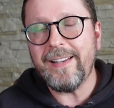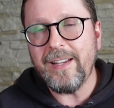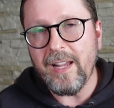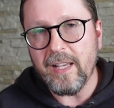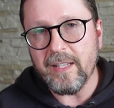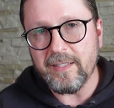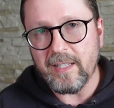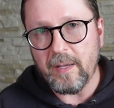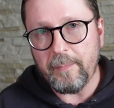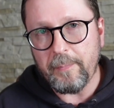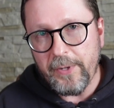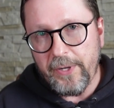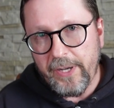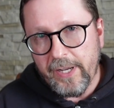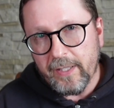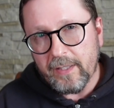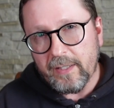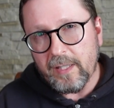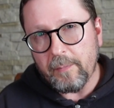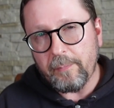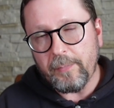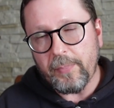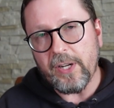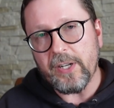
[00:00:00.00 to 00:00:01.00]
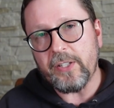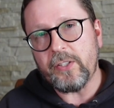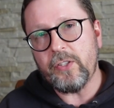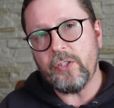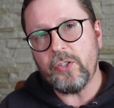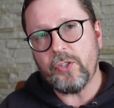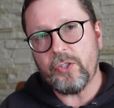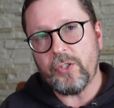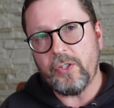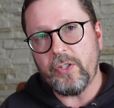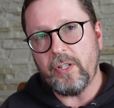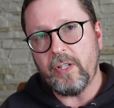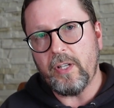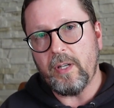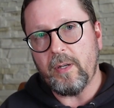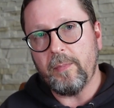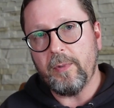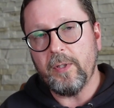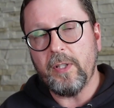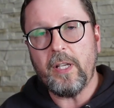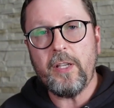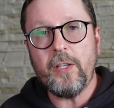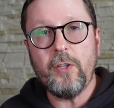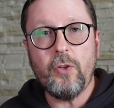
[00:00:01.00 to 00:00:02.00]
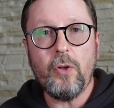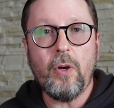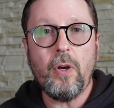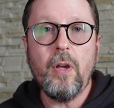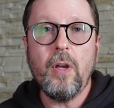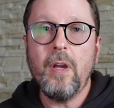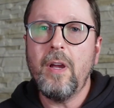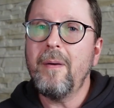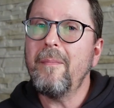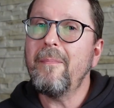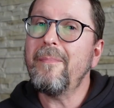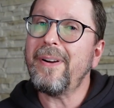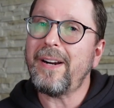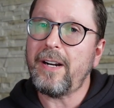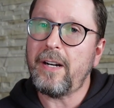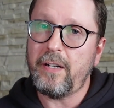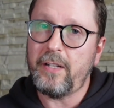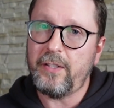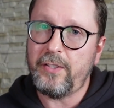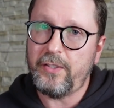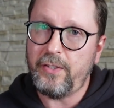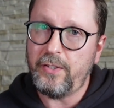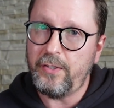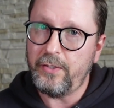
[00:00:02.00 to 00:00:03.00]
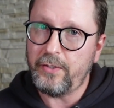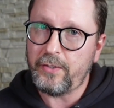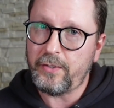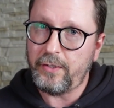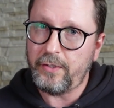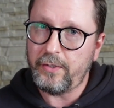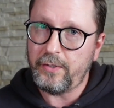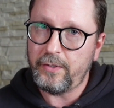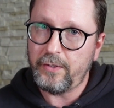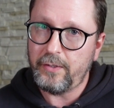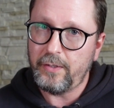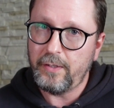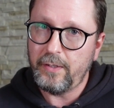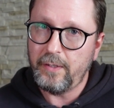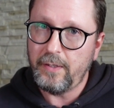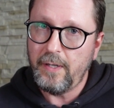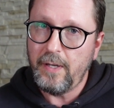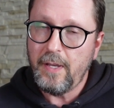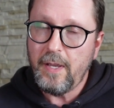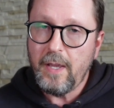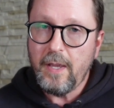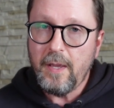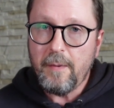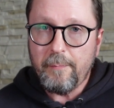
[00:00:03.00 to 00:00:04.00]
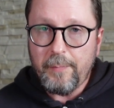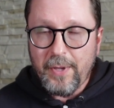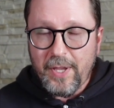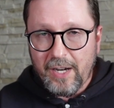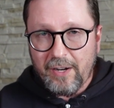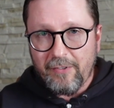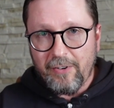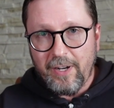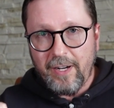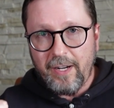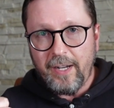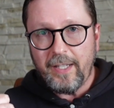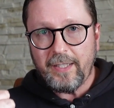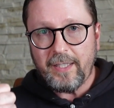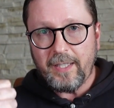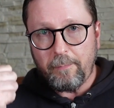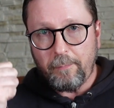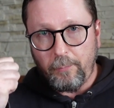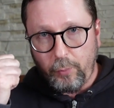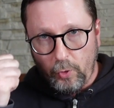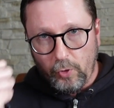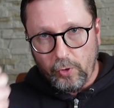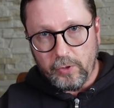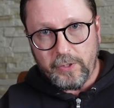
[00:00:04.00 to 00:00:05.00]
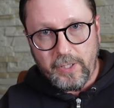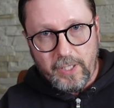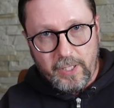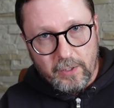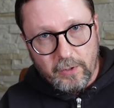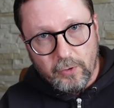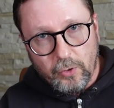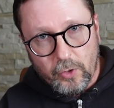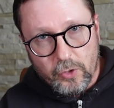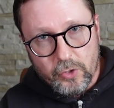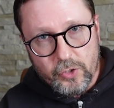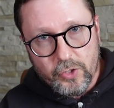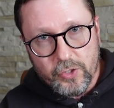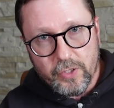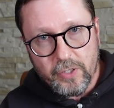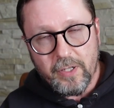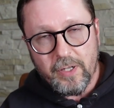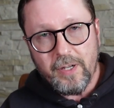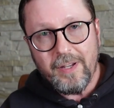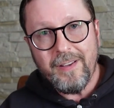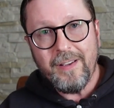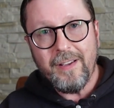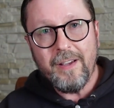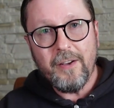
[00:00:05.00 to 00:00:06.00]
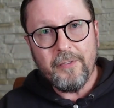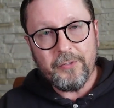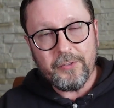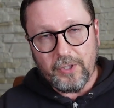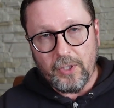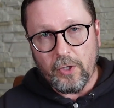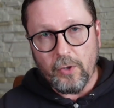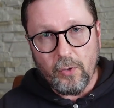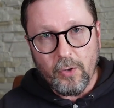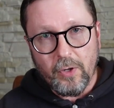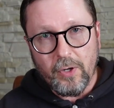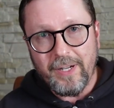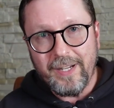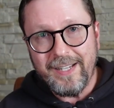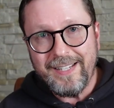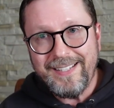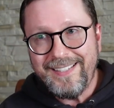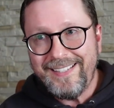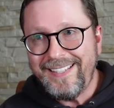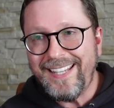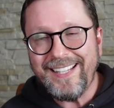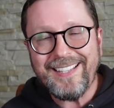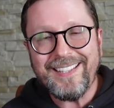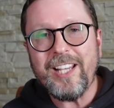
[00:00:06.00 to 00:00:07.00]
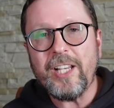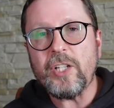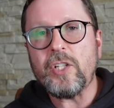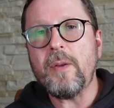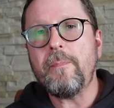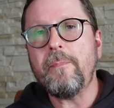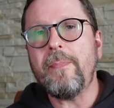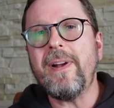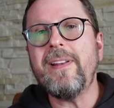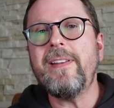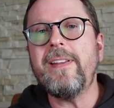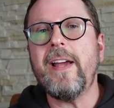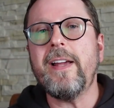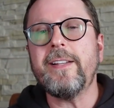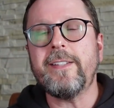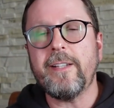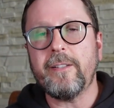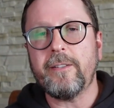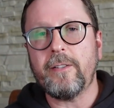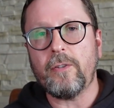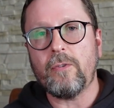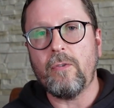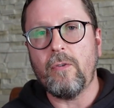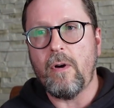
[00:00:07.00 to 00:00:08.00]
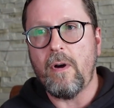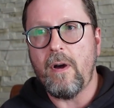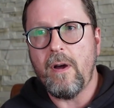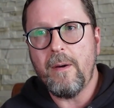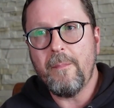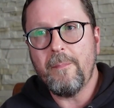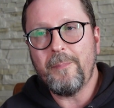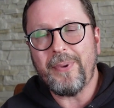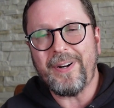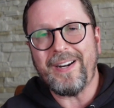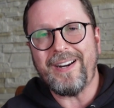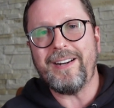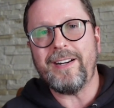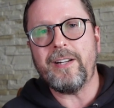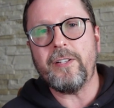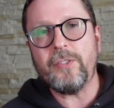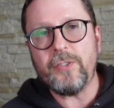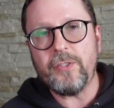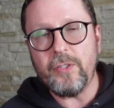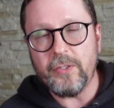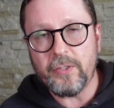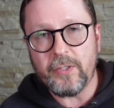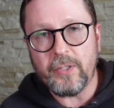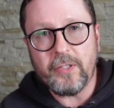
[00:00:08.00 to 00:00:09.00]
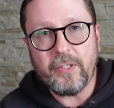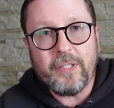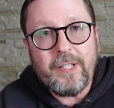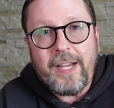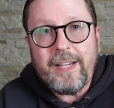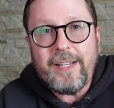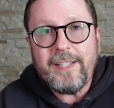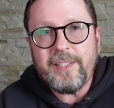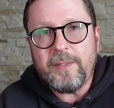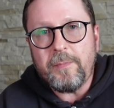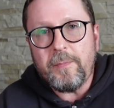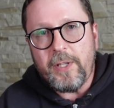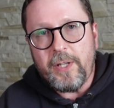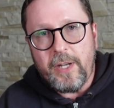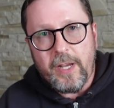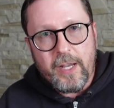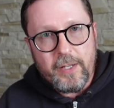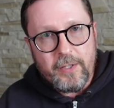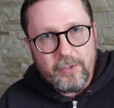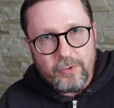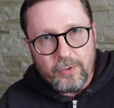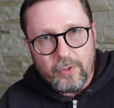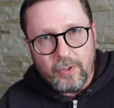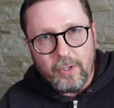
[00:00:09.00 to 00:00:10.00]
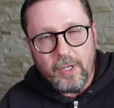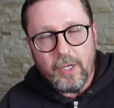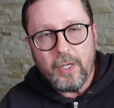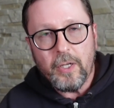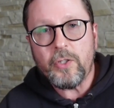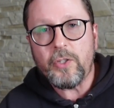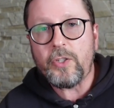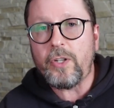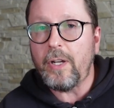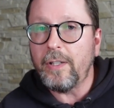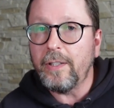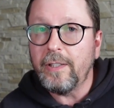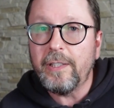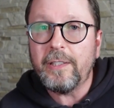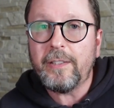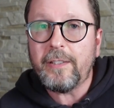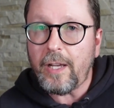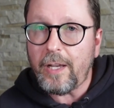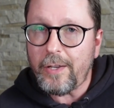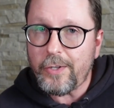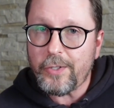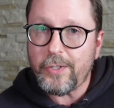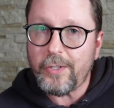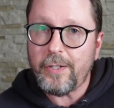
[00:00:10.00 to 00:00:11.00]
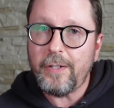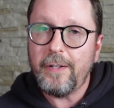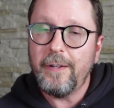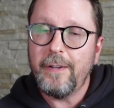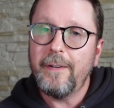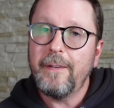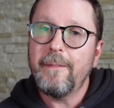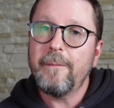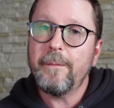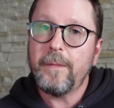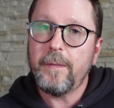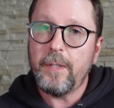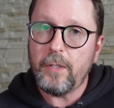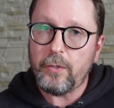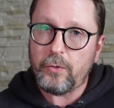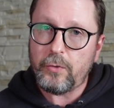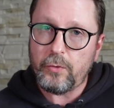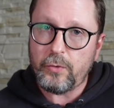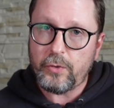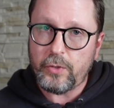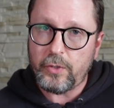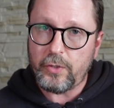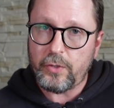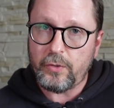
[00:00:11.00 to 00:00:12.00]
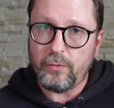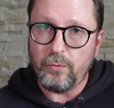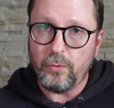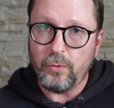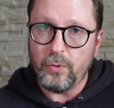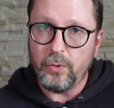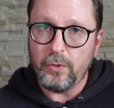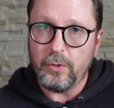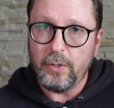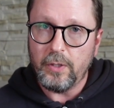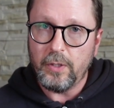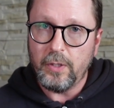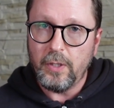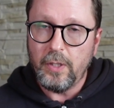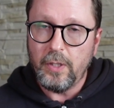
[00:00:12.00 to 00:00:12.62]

для запрета партии Ширия была ее пророссийскость. Первое – это полная ложь. Второе – нет даже понятия такого пророссийскости. Как измерять ее? Шкалы также не существуют.